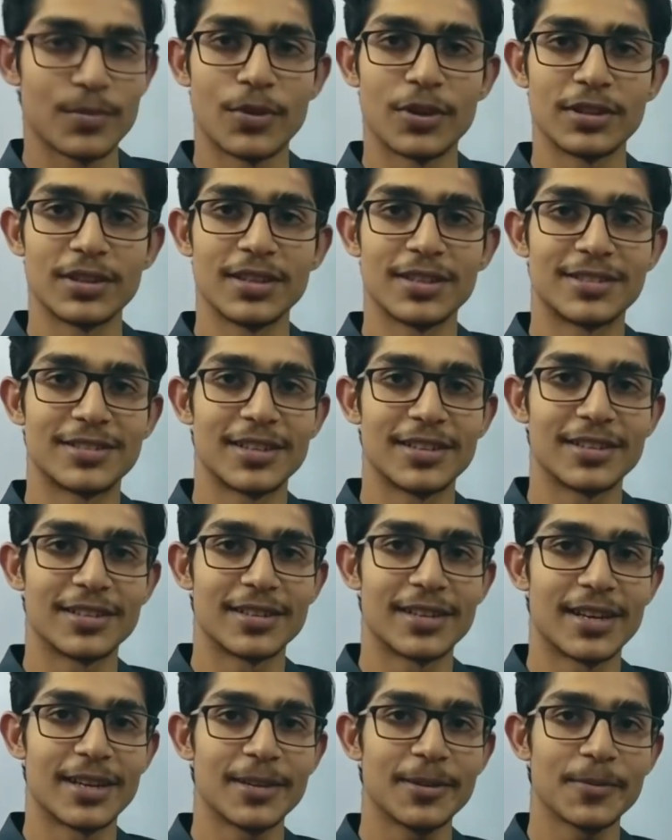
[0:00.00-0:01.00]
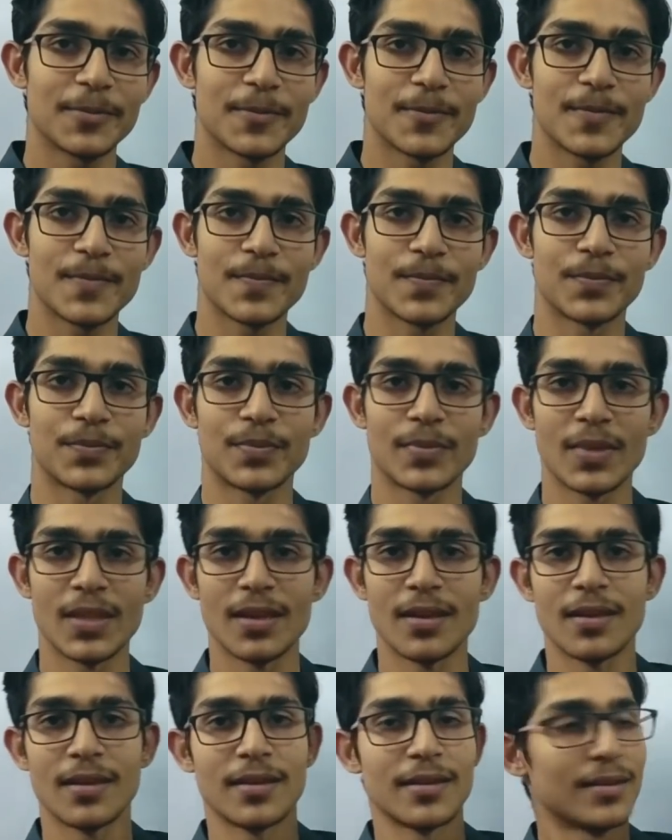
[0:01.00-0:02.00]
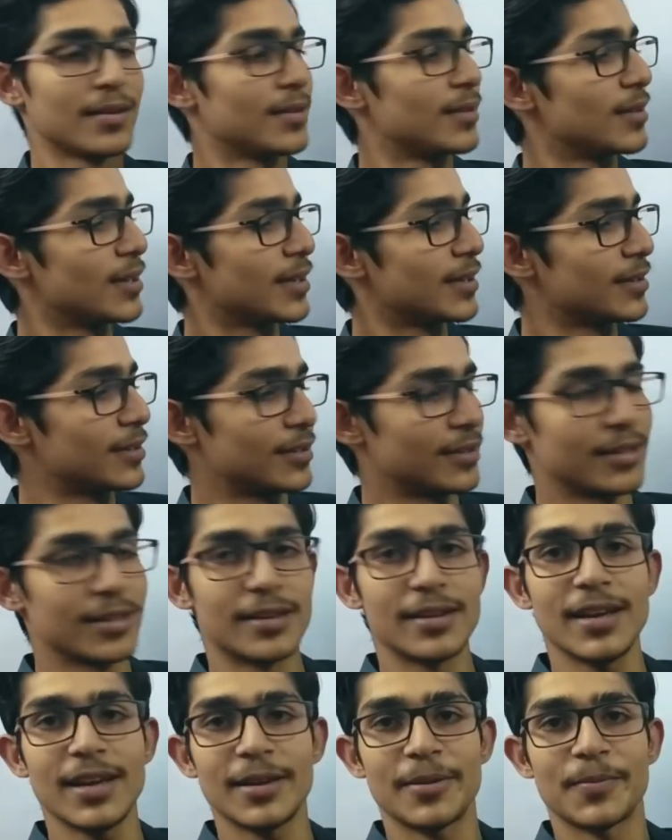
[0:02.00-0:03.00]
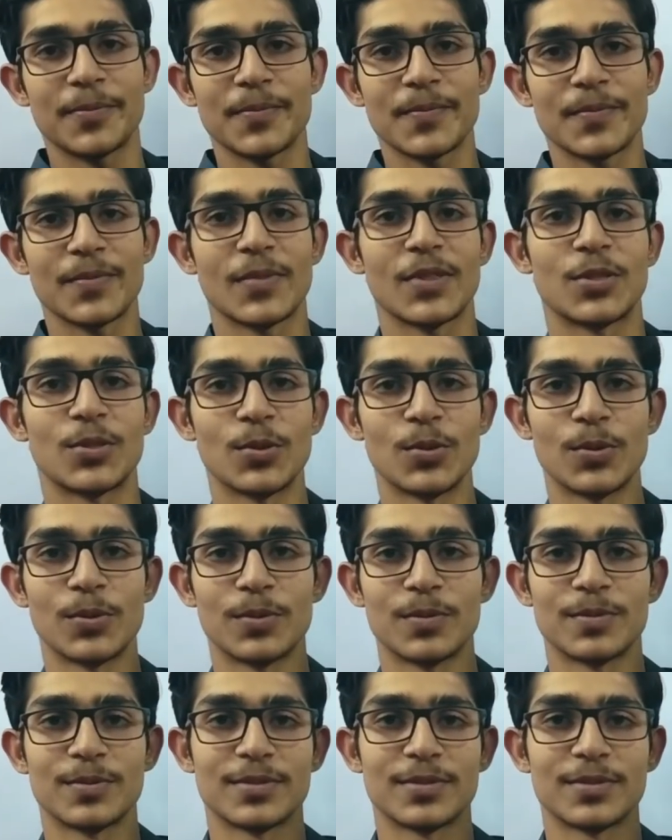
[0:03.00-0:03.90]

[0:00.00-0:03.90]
बहुत ही अच्छा लग रहा है दिख रहा है तो